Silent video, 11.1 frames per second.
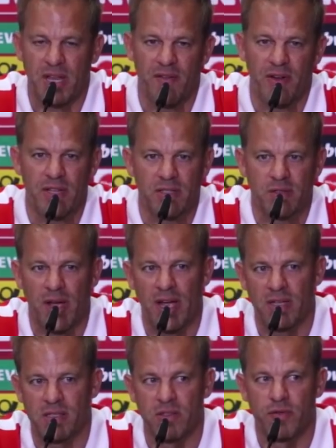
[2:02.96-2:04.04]
gehen wir dann
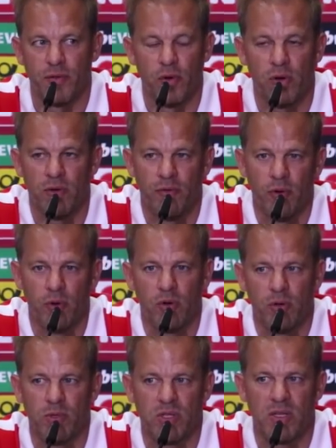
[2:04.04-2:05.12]
2-1 in Führung
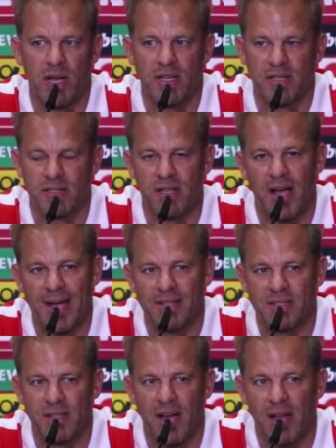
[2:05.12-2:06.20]
und müssen eigentlich das
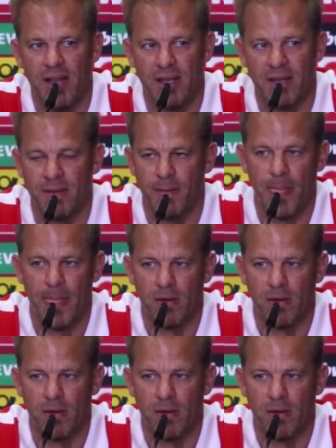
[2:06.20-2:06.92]
3-1 nachlegen.